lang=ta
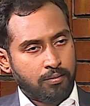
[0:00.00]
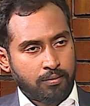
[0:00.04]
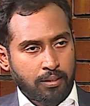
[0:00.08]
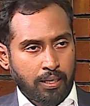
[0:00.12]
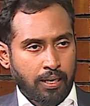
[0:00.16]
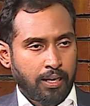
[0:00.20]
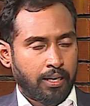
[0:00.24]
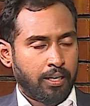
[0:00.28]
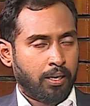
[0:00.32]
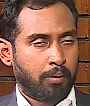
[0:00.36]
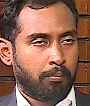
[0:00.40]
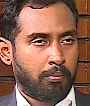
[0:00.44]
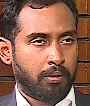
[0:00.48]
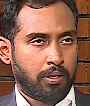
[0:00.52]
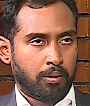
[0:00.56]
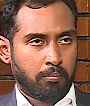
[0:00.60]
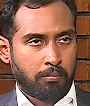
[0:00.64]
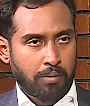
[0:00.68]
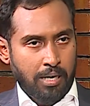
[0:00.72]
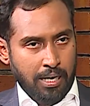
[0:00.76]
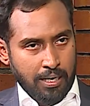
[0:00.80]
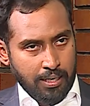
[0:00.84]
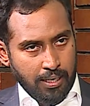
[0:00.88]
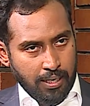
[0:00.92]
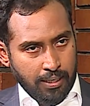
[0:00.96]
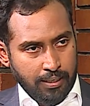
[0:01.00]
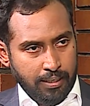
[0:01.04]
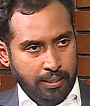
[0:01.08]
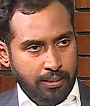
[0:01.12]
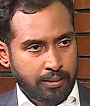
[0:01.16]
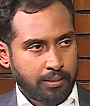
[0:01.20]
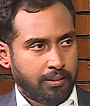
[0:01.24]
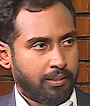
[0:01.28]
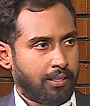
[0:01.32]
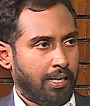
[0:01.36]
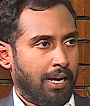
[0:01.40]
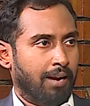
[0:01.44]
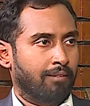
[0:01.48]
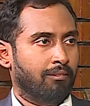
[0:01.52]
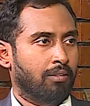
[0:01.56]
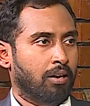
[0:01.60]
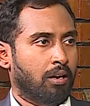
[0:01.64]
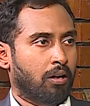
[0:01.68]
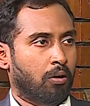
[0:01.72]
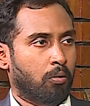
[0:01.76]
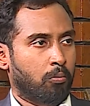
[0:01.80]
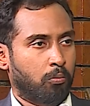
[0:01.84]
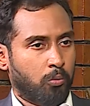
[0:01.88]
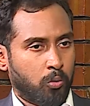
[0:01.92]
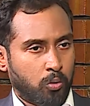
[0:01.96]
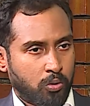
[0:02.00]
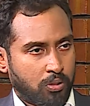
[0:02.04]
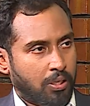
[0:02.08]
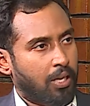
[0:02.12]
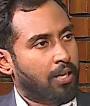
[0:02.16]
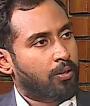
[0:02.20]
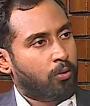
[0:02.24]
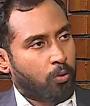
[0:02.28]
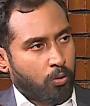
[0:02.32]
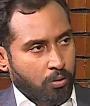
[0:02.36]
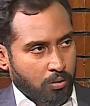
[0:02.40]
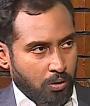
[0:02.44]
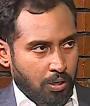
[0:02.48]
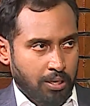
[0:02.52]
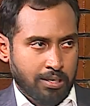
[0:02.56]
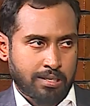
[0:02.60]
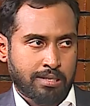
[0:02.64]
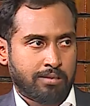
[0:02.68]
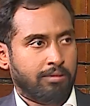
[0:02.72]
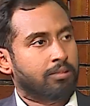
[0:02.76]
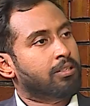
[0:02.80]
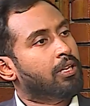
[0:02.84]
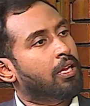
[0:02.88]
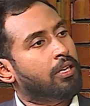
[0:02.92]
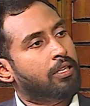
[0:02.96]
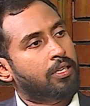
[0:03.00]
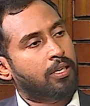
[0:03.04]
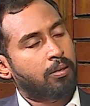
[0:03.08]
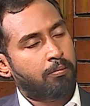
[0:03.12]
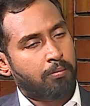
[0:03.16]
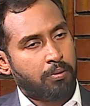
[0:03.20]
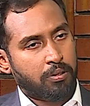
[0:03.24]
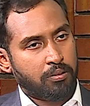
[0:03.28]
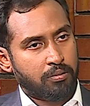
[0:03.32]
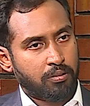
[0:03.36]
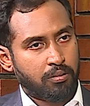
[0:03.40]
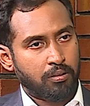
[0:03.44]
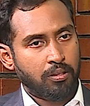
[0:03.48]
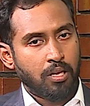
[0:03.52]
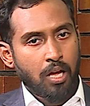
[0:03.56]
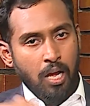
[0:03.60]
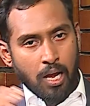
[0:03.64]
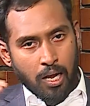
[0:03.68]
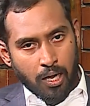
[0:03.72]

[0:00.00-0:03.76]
தயாரிக்கப்பட்ட பிராண்டு அங்கேருந்து ட்ராவல் ஆகும்போது தான் அதோட காஸ்ட் வந்து அதிகப்படுத்துறது